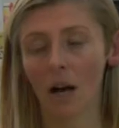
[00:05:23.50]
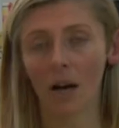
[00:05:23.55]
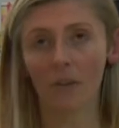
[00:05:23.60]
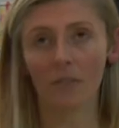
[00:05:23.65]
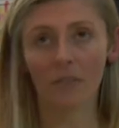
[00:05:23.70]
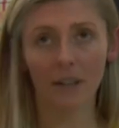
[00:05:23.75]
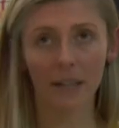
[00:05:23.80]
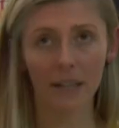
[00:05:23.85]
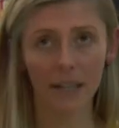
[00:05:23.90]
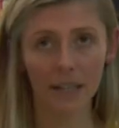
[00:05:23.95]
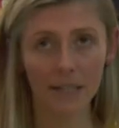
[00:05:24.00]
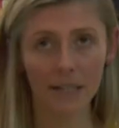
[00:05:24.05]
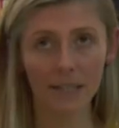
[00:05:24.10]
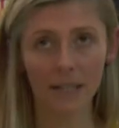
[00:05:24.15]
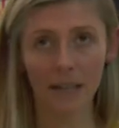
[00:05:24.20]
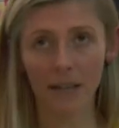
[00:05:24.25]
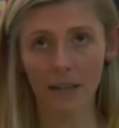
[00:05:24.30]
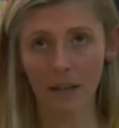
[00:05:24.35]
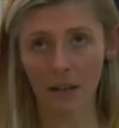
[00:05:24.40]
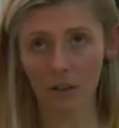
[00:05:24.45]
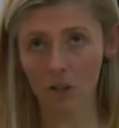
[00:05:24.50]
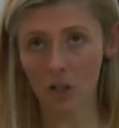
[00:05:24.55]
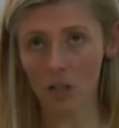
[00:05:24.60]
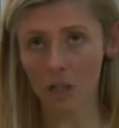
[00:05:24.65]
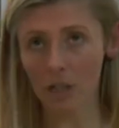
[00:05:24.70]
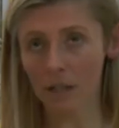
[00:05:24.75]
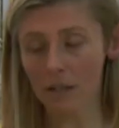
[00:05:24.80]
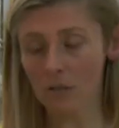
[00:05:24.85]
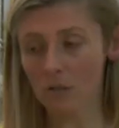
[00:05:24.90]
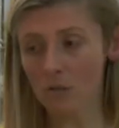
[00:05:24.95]
a Faenza alle
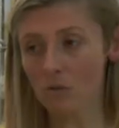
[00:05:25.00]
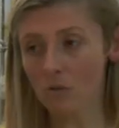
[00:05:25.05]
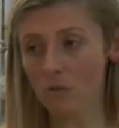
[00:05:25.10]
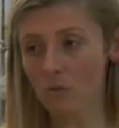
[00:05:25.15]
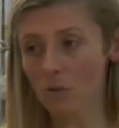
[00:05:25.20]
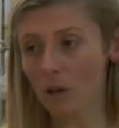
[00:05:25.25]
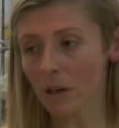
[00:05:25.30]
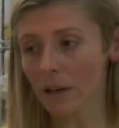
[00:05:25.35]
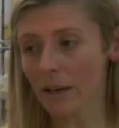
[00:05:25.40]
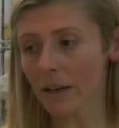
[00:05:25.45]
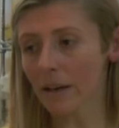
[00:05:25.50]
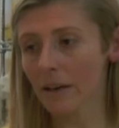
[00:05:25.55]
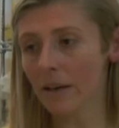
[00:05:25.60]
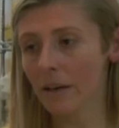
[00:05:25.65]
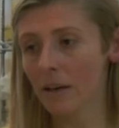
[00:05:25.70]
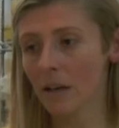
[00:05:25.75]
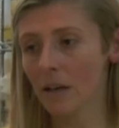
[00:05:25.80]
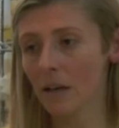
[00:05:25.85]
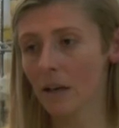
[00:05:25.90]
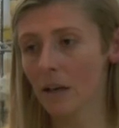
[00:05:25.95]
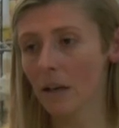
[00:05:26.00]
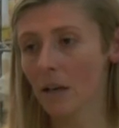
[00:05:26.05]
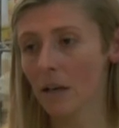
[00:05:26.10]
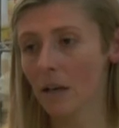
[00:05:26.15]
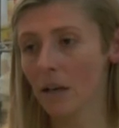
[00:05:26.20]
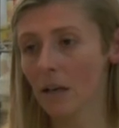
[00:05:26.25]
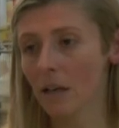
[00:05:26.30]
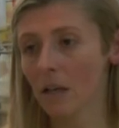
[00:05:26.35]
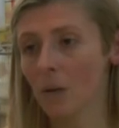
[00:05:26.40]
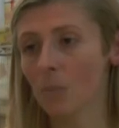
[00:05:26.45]
argille azzurre,
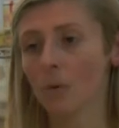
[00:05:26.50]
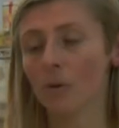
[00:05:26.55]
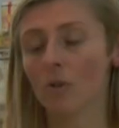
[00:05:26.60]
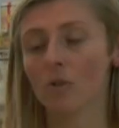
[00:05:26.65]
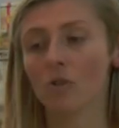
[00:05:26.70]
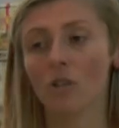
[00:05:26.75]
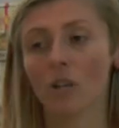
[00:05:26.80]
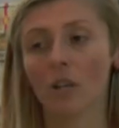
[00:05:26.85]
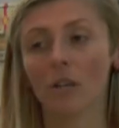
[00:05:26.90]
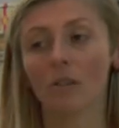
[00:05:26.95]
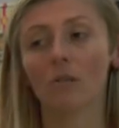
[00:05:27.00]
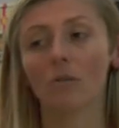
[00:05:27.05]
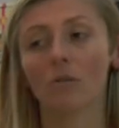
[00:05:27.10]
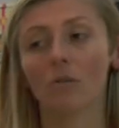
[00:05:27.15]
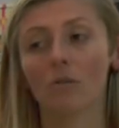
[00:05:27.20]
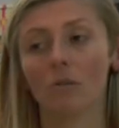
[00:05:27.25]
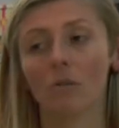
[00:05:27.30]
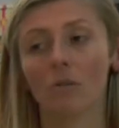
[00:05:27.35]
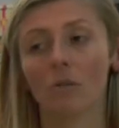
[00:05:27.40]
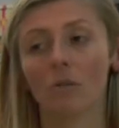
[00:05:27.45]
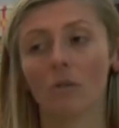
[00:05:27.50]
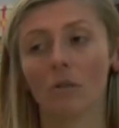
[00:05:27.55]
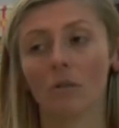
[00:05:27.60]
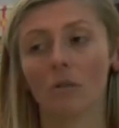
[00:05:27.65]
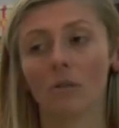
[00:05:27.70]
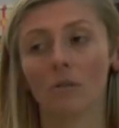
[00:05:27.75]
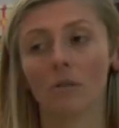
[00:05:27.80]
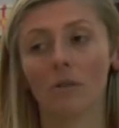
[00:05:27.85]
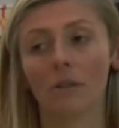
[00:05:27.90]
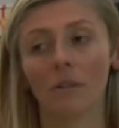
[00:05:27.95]
il
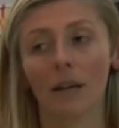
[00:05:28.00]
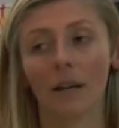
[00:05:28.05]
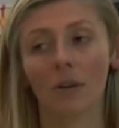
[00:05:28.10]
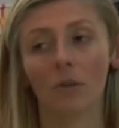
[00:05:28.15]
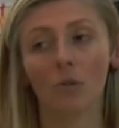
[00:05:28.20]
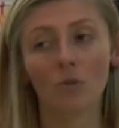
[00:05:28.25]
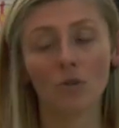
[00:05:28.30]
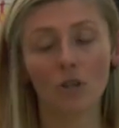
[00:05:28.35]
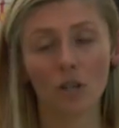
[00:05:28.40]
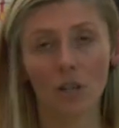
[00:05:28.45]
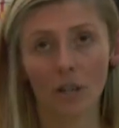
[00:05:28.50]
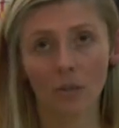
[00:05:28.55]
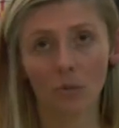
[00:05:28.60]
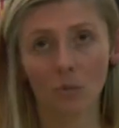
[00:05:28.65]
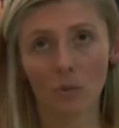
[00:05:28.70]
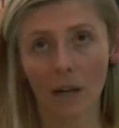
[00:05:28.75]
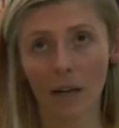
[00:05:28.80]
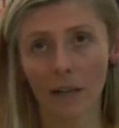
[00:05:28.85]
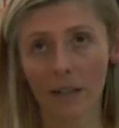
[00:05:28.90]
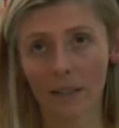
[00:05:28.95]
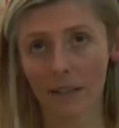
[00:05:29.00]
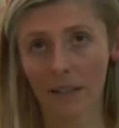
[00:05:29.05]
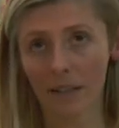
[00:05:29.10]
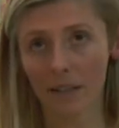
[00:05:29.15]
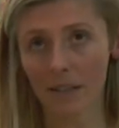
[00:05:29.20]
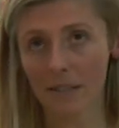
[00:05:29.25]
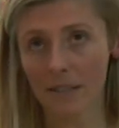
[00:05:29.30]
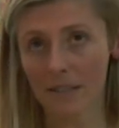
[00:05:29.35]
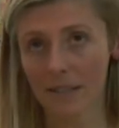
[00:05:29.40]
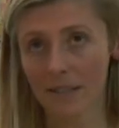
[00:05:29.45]
progetto La luce naturale
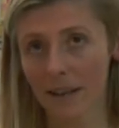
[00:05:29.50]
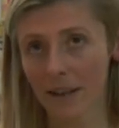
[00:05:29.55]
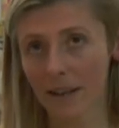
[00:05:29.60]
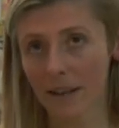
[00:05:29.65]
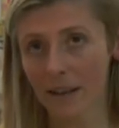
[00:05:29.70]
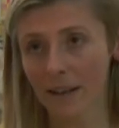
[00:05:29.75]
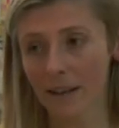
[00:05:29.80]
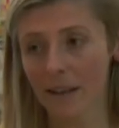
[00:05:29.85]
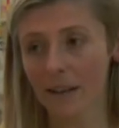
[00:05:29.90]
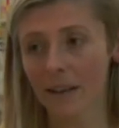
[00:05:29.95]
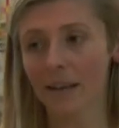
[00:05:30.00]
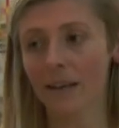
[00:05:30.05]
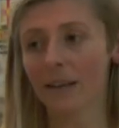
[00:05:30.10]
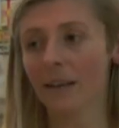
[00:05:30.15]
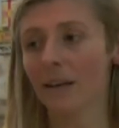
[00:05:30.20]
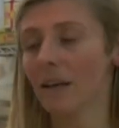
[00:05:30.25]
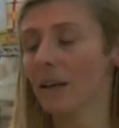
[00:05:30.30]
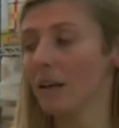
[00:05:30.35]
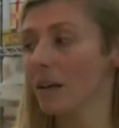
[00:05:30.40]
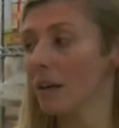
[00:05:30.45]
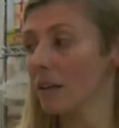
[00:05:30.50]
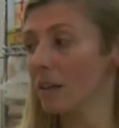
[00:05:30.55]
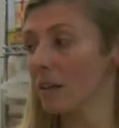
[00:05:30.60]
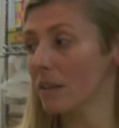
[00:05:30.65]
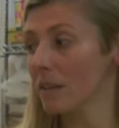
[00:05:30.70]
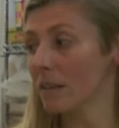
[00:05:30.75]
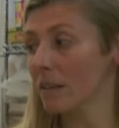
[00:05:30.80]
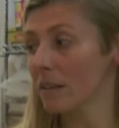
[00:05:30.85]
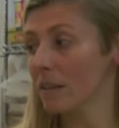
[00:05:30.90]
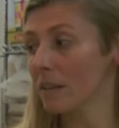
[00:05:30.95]
delle stelle
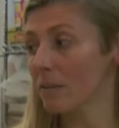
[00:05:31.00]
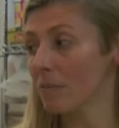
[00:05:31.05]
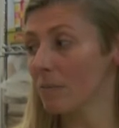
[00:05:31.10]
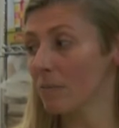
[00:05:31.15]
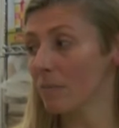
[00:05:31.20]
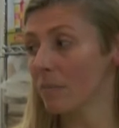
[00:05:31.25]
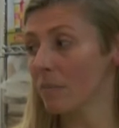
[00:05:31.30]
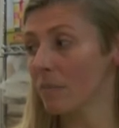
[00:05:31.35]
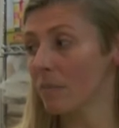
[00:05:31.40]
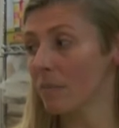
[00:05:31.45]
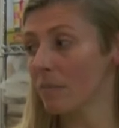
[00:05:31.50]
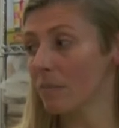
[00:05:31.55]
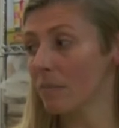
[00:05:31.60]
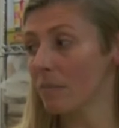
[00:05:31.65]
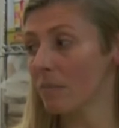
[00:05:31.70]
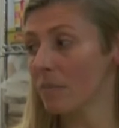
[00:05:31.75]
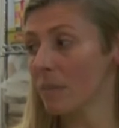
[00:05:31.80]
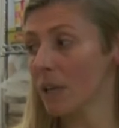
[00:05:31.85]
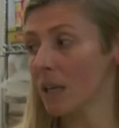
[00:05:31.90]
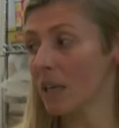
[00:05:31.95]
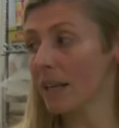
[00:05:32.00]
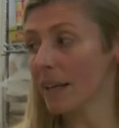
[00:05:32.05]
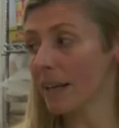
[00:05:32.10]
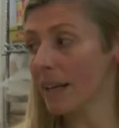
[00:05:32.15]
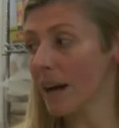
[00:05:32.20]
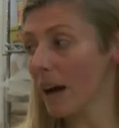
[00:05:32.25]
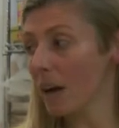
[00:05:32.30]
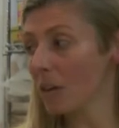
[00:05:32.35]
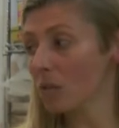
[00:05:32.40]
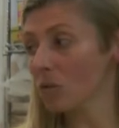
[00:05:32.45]
ehm,
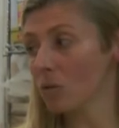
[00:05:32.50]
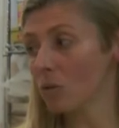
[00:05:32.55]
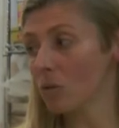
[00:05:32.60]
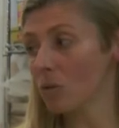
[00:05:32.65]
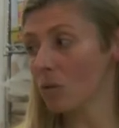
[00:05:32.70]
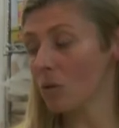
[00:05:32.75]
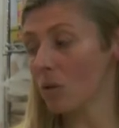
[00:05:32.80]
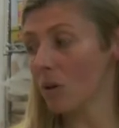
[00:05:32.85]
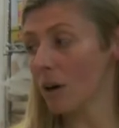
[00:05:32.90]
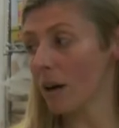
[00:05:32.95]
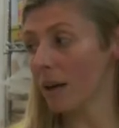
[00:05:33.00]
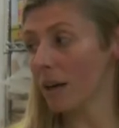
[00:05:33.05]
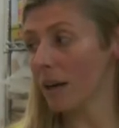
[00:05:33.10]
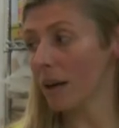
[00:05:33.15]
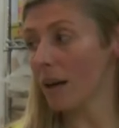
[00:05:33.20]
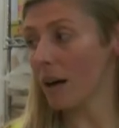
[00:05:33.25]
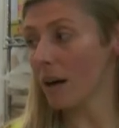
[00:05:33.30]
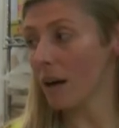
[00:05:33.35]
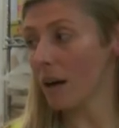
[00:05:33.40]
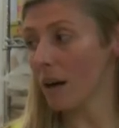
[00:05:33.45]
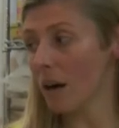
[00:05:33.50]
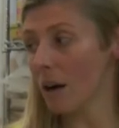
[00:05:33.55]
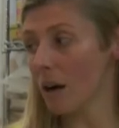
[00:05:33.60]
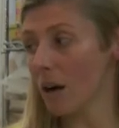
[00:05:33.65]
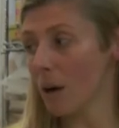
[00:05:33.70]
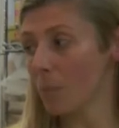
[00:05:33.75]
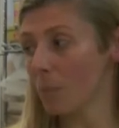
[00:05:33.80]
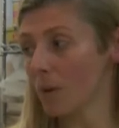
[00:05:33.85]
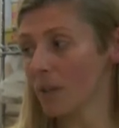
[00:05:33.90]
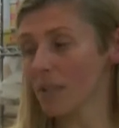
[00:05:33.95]
legato
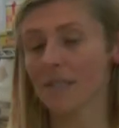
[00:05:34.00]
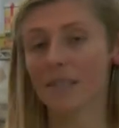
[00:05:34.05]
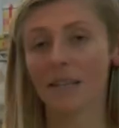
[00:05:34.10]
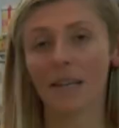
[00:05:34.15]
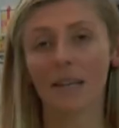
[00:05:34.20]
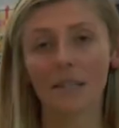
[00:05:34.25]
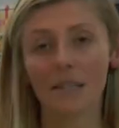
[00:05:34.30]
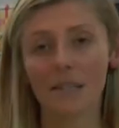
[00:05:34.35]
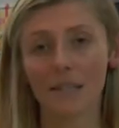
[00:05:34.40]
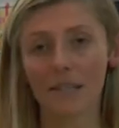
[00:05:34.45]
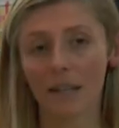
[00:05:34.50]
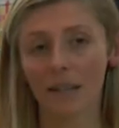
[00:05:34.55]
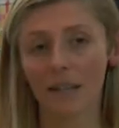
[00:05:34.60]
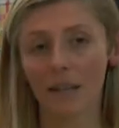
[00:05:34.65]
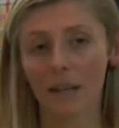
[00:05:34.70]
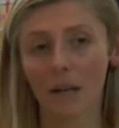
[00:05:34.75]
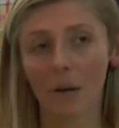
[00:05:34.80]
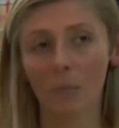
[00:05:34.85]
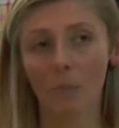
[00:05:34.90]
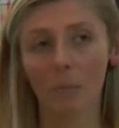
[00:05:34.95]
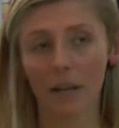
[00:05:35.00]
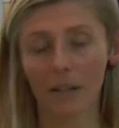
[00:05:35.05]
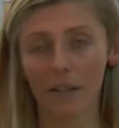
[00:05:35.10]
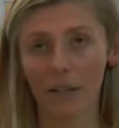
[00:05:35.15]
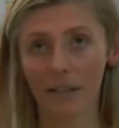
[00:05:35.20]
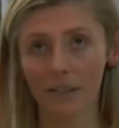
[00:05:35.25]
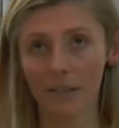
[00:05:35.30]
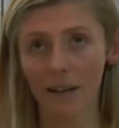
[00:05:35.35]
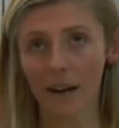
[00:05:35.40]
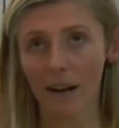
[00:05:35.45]
alla presenza del
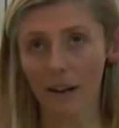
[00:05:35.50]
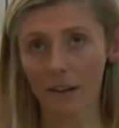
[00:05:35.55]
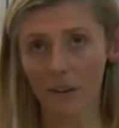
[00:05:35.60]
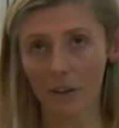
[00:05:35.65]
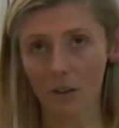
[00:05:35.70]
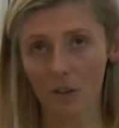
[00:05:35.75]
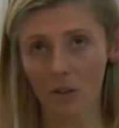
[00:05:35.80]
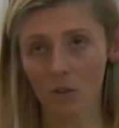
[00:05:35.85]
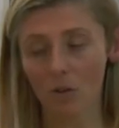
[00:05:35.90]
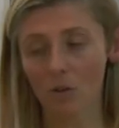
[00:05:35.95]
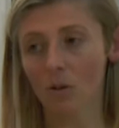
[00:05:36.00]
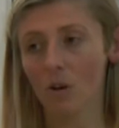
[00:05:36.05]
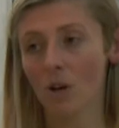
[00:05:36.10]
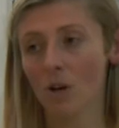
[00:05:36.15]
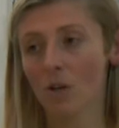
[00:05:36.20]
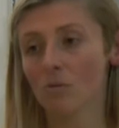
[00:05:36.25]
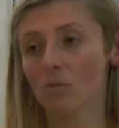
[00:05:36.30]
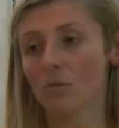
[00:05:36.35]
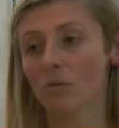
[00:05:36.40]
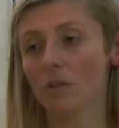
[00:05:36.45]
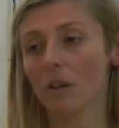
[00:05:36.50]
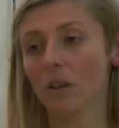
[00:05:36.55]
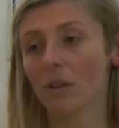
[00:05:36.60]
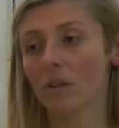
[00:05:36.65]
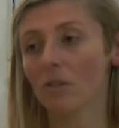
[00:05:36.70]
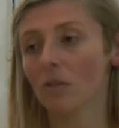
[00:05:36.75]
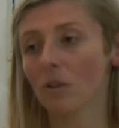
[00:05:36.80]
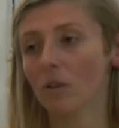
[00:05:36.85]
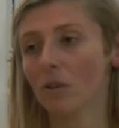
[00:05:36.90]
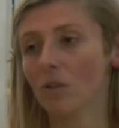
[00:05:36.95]
planetario sul
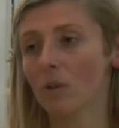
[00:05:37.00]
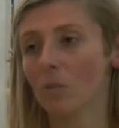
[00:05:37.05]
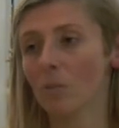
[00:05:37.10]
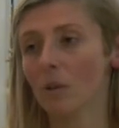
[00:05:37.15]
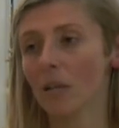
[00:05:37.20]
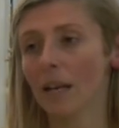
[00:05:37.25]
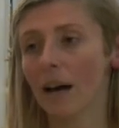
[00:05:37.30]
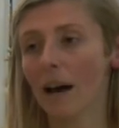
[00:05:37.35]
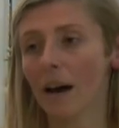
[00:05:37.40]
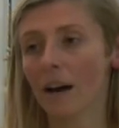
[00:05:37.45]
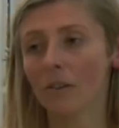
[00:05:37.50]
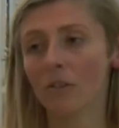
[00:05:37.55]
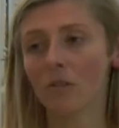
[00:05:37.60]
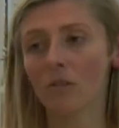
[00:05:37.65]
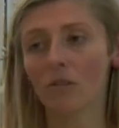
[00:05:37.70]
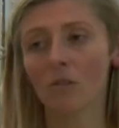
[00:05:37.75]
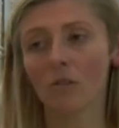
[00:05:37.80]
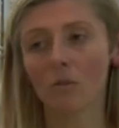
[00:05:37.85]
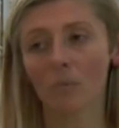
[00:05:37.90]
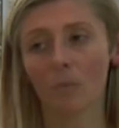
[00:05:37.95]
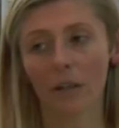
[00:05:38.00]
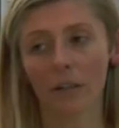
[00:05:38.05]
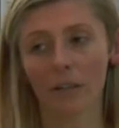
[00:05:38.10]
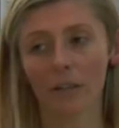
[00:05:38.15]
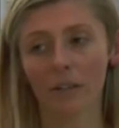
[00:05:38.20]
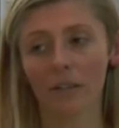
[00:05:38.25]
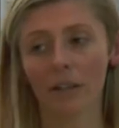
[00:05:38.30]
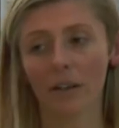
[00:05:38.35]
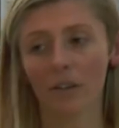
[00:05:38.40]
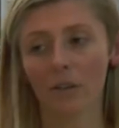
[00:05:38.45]
territorio di Milano, il
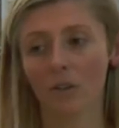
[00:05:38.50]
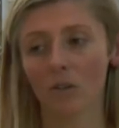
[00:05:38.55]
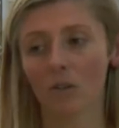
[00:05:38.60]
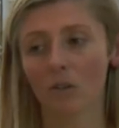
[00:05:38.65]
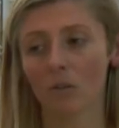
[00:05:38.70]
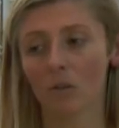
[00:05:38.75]
planetario